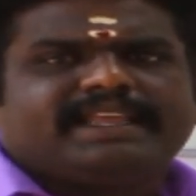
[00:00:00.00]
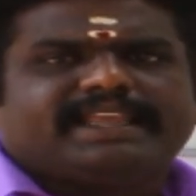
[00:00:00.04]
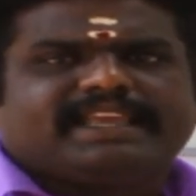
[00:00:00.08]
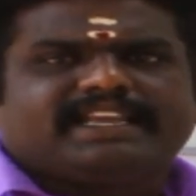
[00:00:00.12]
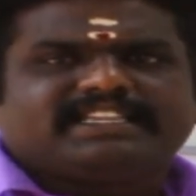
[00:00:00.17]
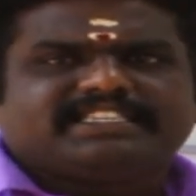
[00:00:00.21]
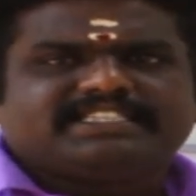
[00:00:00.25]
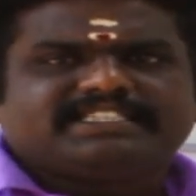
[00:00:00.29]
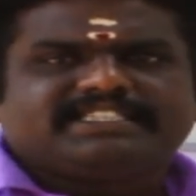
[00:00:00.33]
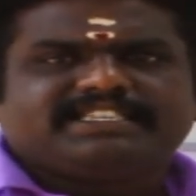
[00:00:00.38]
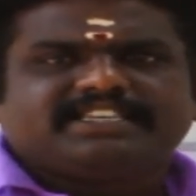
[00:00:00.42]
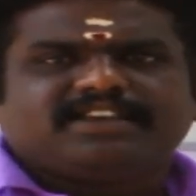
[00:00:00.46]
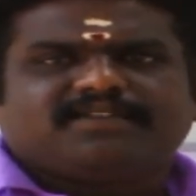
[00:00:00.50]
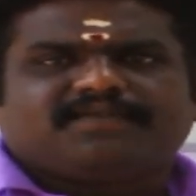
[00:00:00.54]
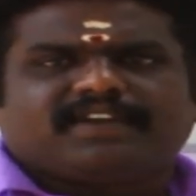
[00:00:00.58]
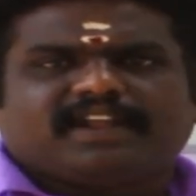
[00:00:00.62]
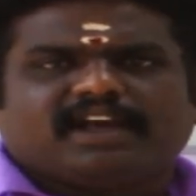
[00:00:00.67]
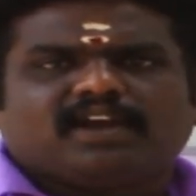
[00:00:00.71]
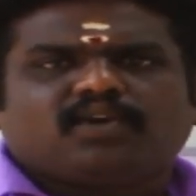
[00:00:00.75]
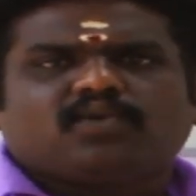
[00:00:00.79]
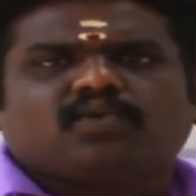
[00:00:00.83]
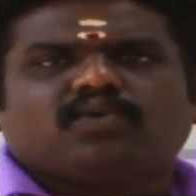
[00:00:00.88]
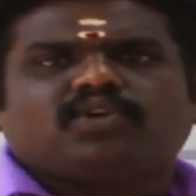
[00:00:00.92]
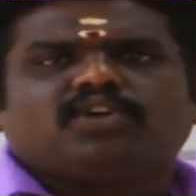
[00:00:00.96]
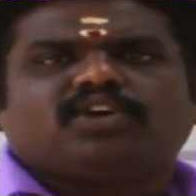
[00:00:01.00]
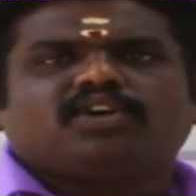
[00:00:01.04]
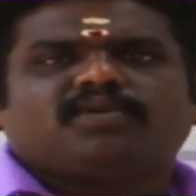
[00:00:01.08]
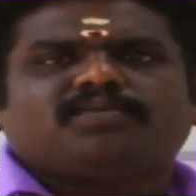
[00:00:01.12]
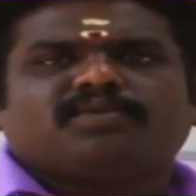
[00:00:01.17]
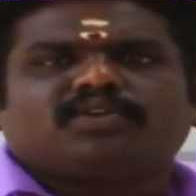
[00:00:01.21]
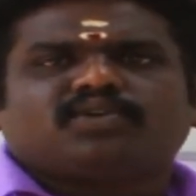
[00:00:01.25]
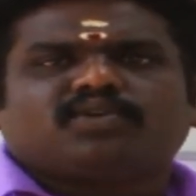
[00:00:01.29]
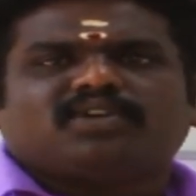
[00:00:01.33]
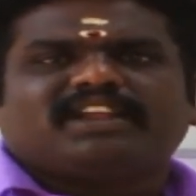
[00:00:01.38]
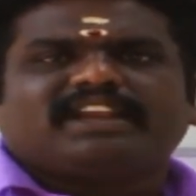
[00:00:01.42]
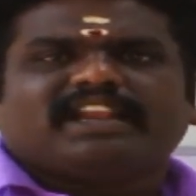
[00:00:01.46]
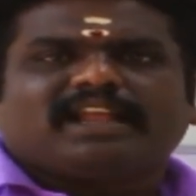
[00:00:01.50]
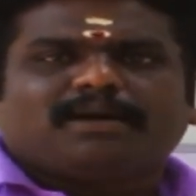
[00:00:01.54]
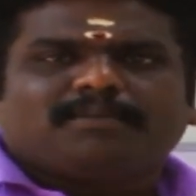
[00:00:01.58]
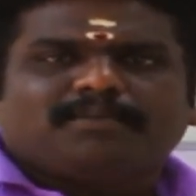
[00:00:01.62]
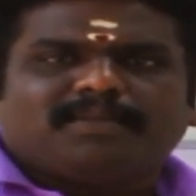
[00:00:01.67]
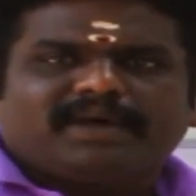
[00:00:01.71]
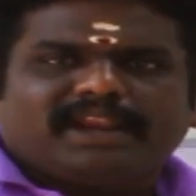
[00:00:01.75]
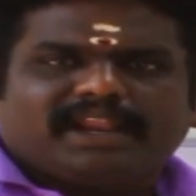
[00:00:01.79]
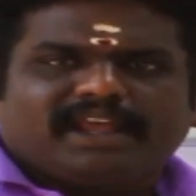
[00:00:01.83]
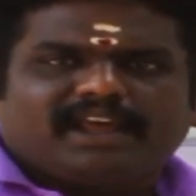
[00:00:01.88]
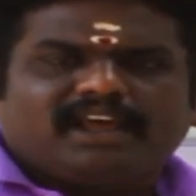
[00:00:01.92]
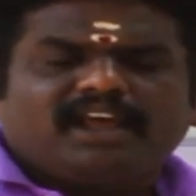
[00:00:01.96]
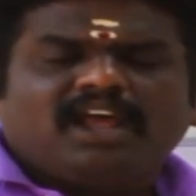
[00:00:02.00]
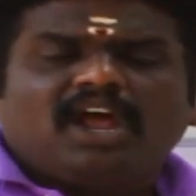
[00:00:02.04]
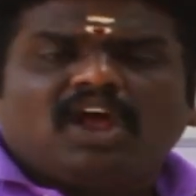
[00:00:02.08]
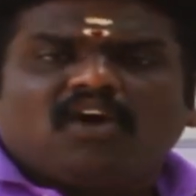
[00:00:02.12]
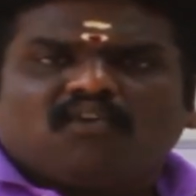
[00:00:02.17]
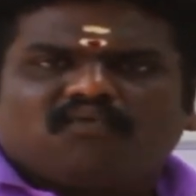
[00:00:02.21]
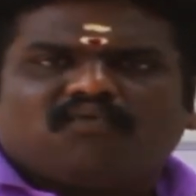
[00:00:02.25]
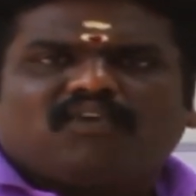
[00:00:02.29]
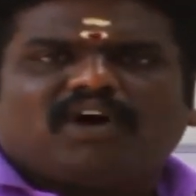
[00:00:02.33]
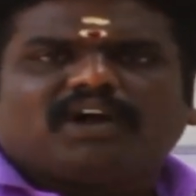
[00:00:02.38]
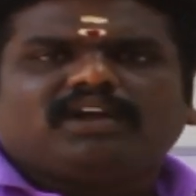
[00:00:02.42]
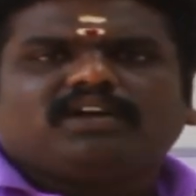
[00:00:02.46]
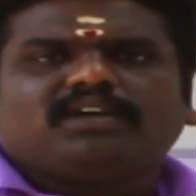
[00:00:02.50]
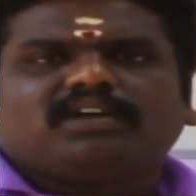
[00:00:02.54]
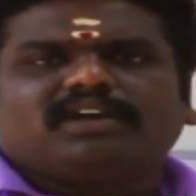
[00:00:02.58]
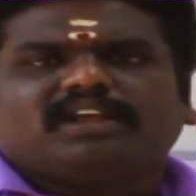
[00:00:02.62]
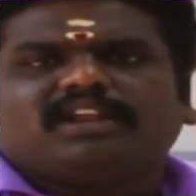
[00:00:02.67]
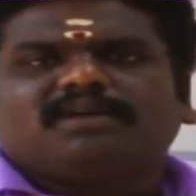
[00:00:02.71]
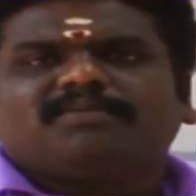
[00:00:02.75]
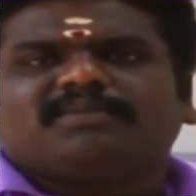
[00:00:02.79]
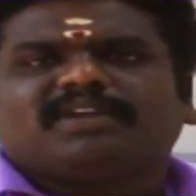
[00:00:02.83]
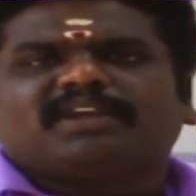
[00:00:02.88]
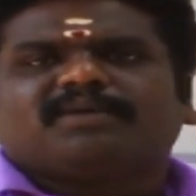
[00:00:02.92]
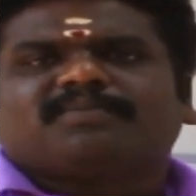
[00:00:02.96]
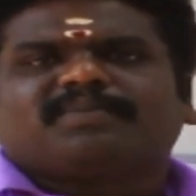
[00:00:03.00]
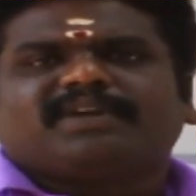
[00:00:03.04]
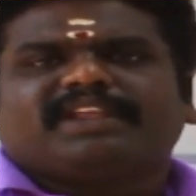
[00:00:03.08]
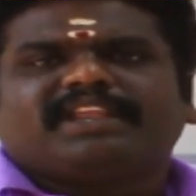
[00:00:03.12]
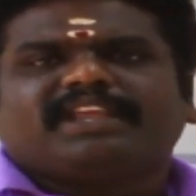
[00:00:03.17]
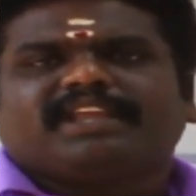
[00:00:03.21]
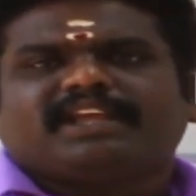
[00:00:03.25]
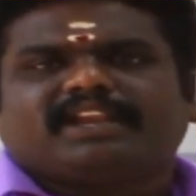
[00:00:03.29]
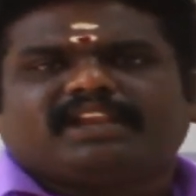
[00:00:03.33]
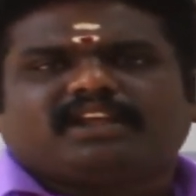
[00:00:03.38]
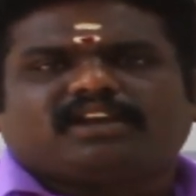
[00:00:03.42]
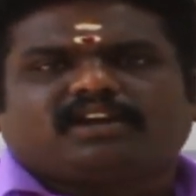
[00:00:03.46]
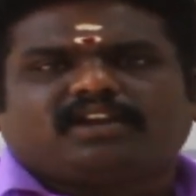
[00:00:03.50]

ஹெச்சிசிஎஃப்னா கொடுக்கப்பட்டுள்ள நம்பரை வகுக்கிற மிகப்பெரிய எண்ணை